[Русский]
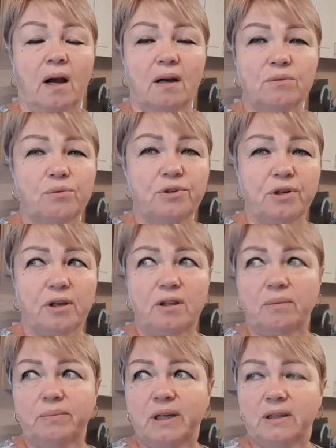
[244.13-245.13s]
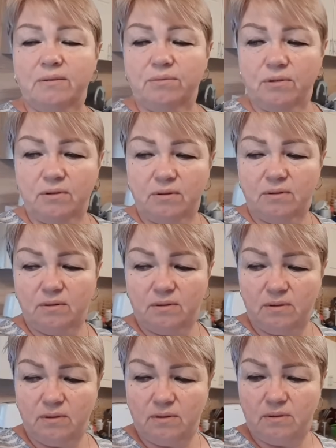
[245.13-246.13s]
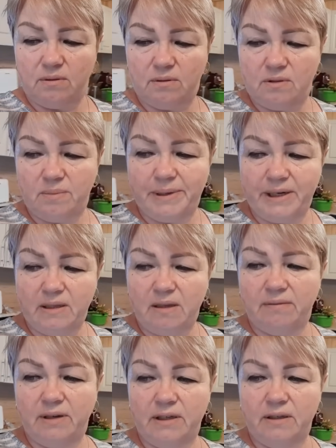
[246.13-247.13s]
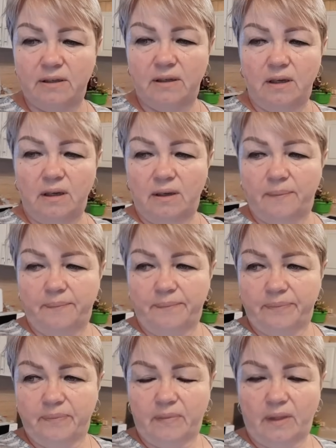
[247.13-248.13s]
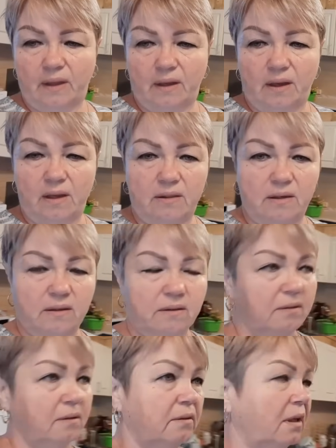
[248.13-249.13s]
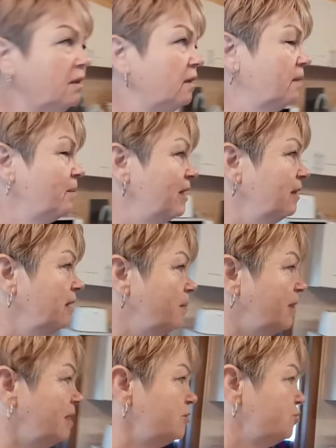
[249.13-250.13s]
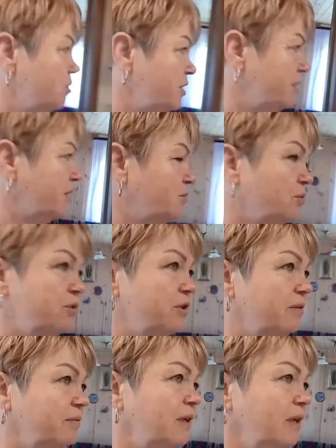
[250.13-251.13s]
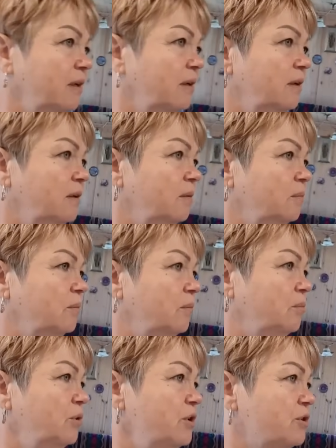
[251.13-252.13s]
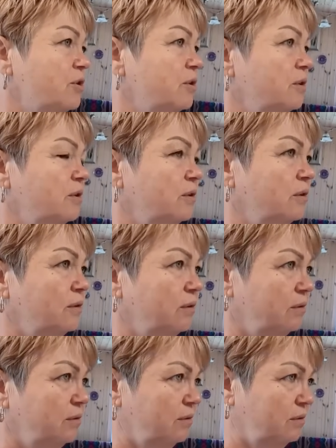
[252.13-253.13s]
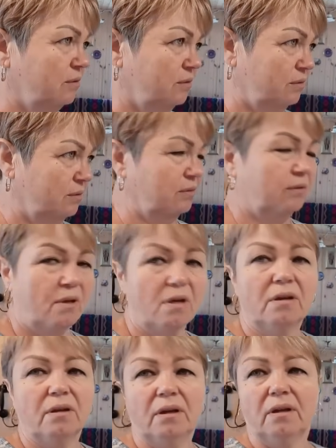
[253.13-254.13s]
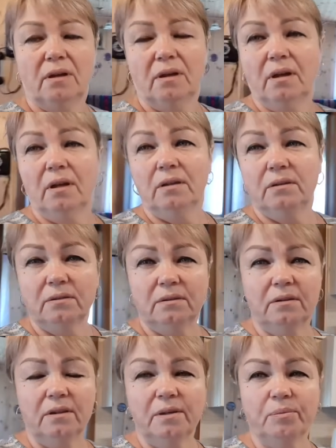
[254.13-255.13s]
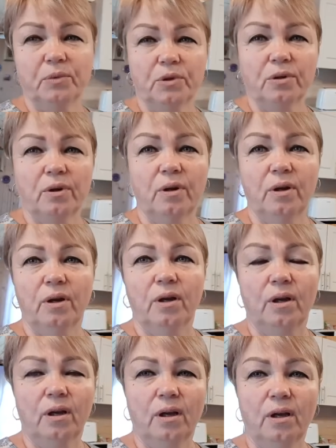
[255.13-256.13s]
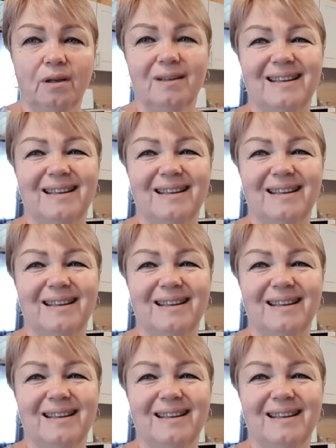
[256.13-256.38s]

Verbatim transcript: Огурчики там надо вон э, замариновать. Это надо намал, намалосолить огурчиков, да? Да, давай, Будешь? Да, давай, давай, да? давай. Картошки, mm. картошки надо отварить.